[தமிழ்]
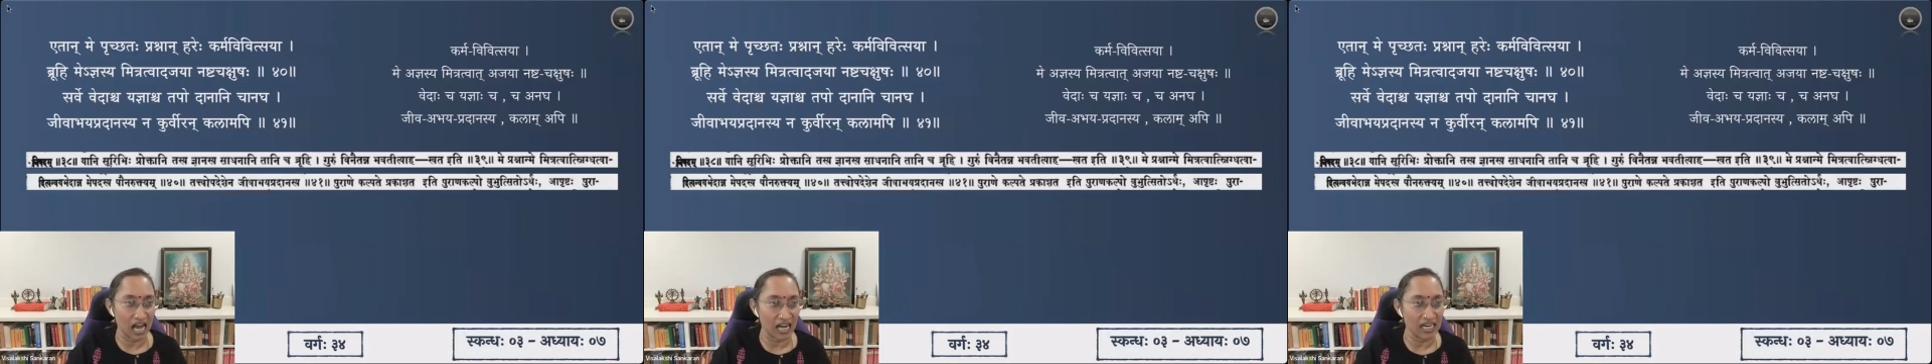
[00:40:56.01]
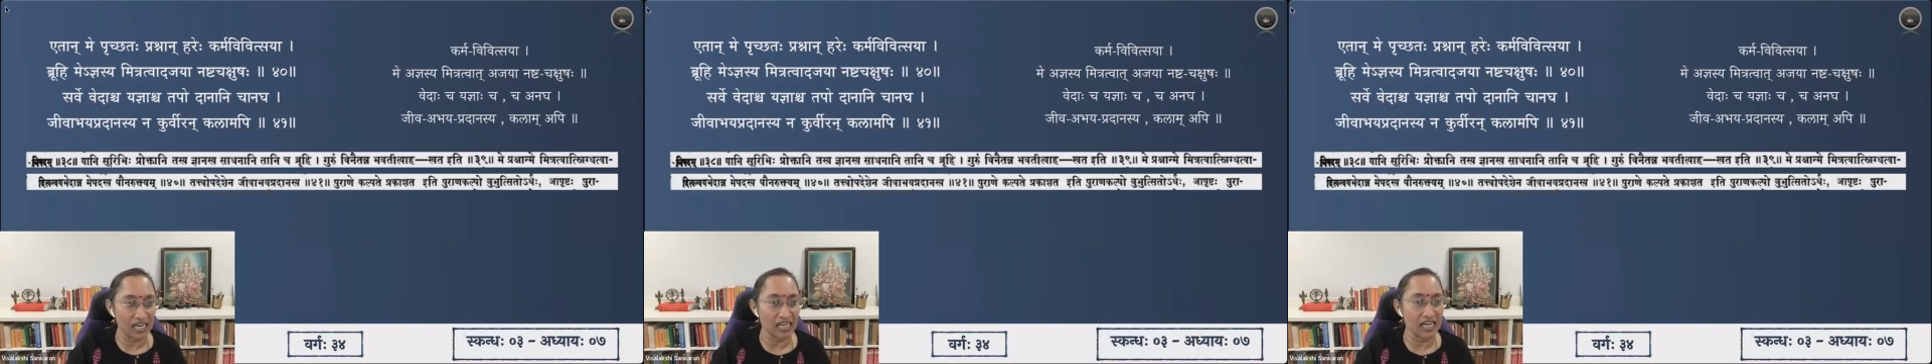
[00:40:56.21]

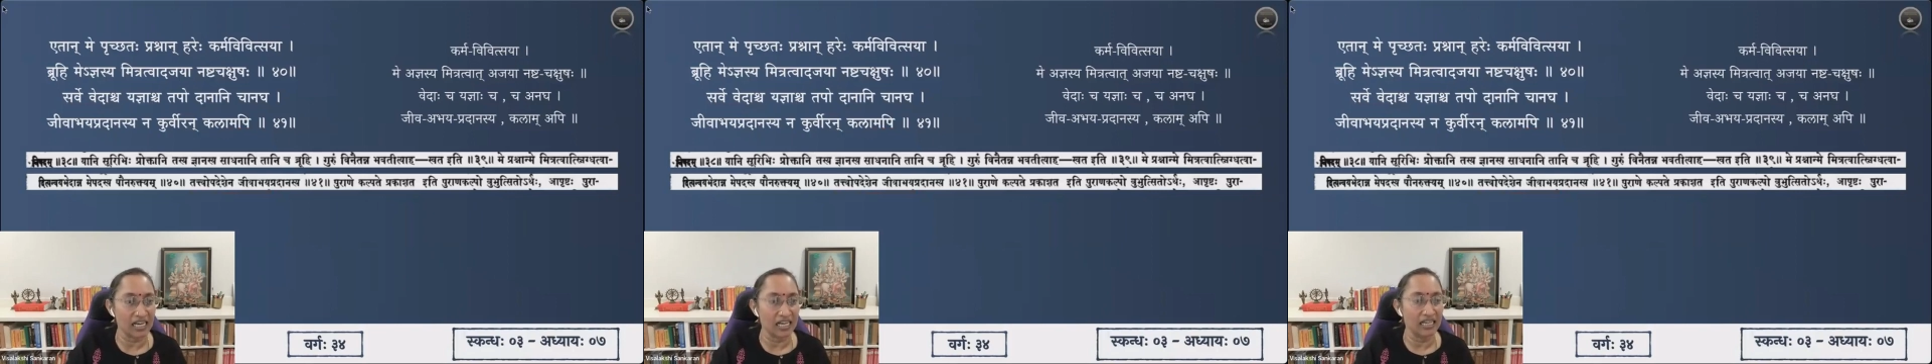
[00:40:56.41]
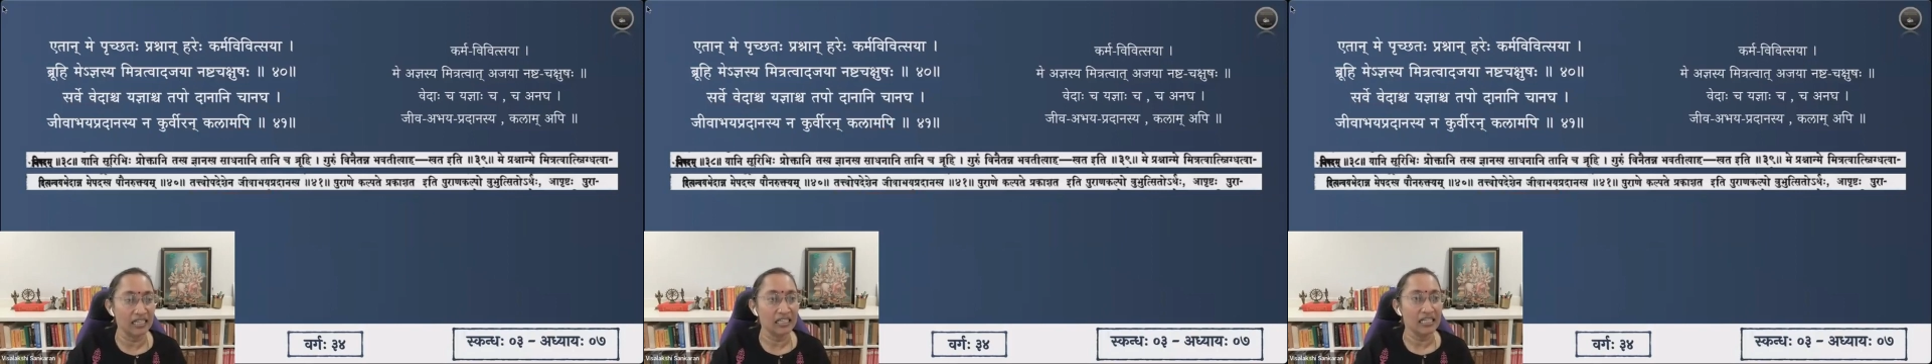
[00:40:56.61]
அனக
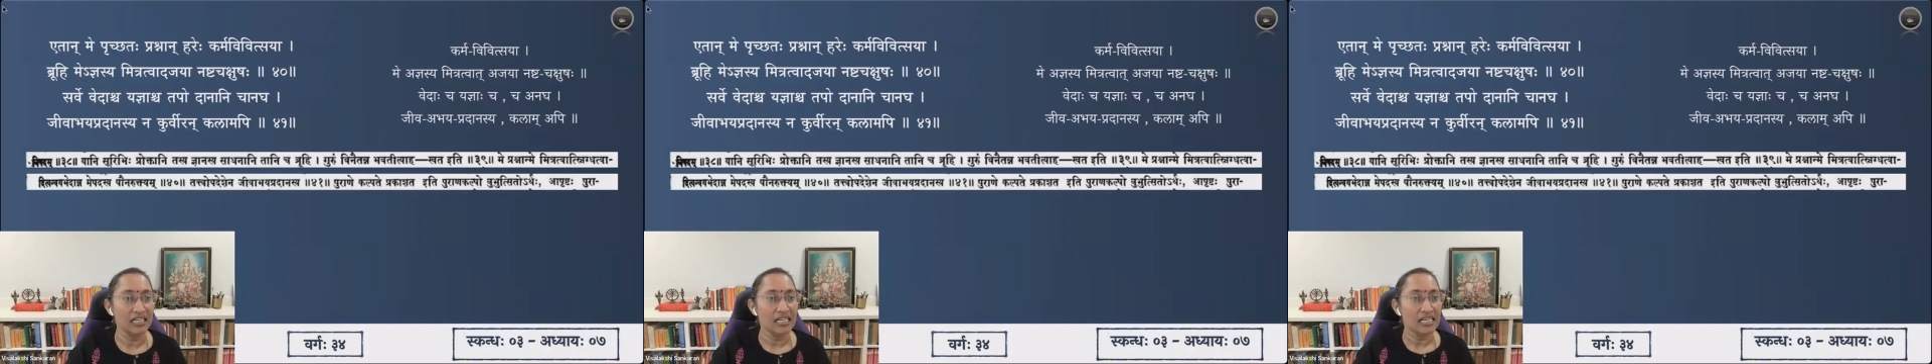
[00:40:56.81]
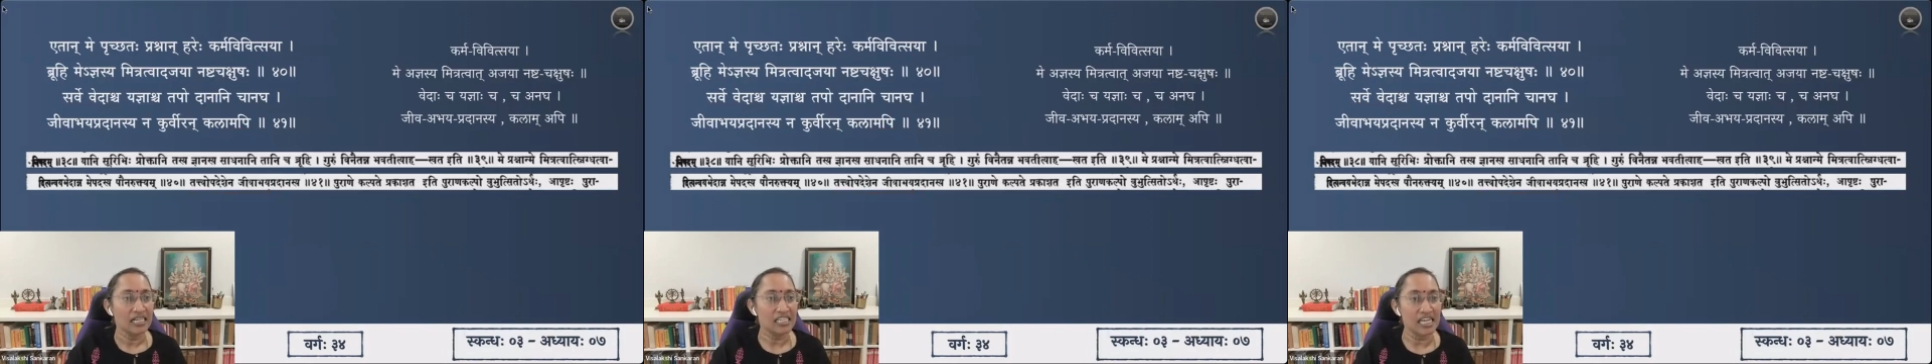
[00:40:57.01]

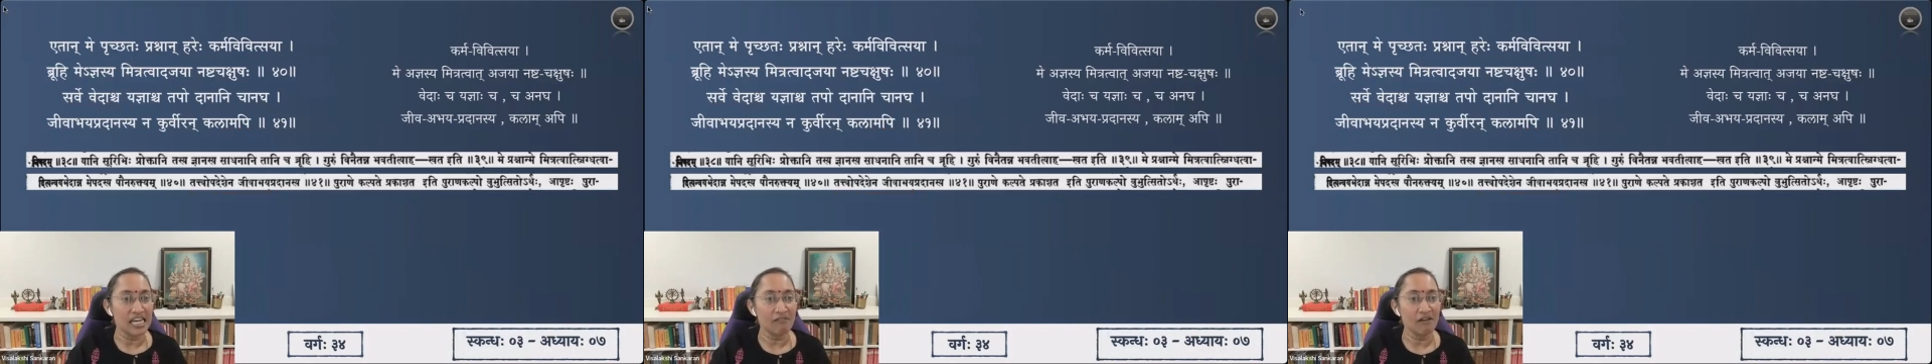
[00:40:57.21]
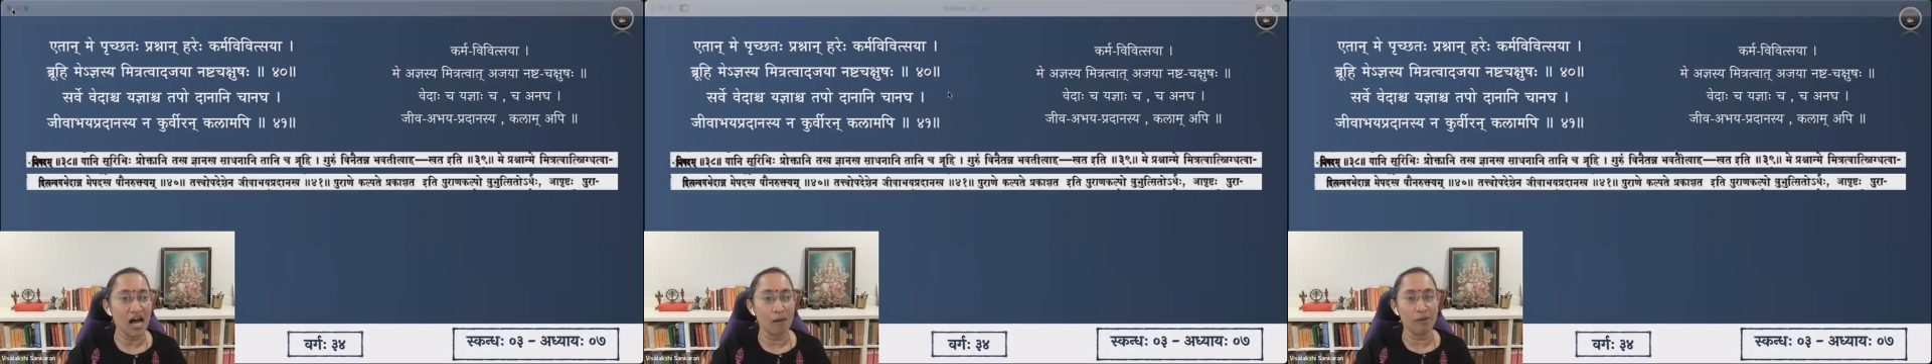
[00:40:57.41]

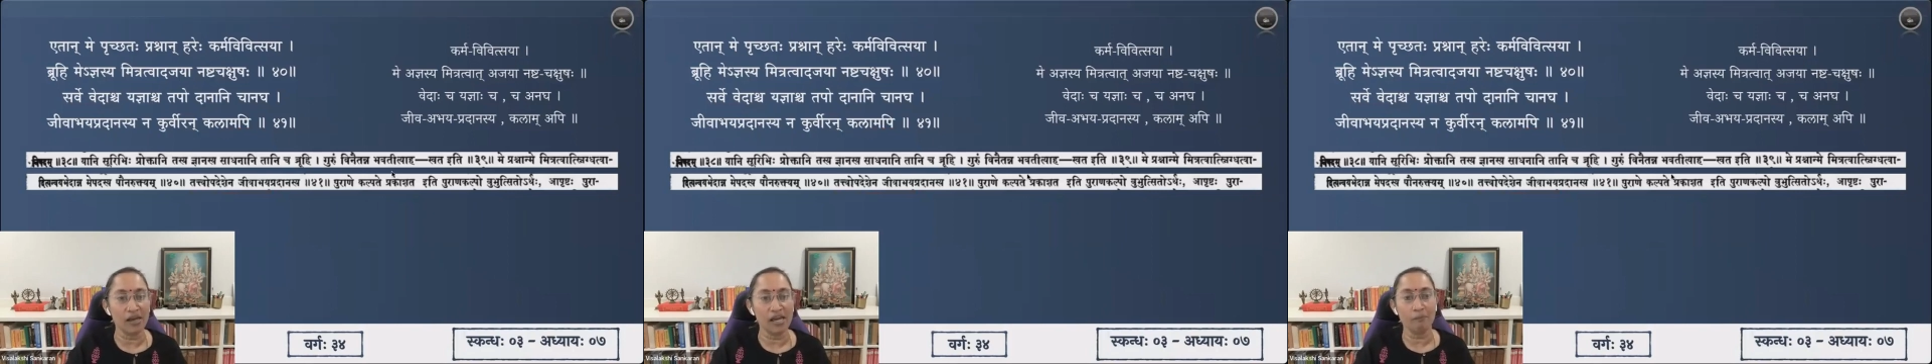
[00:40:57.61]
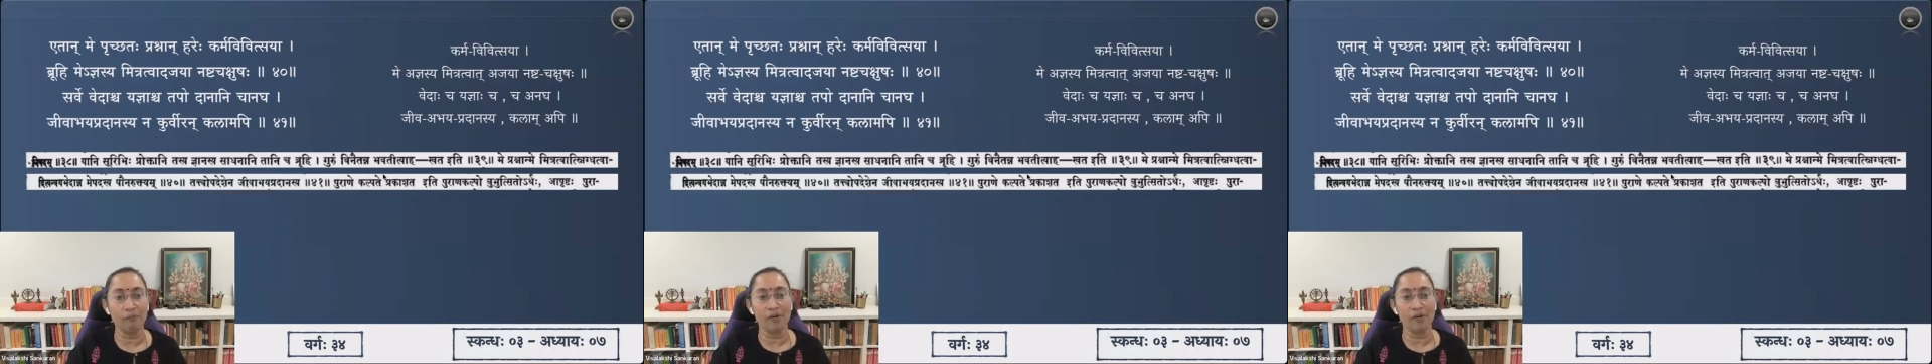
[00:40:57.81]
ஜீவ அபய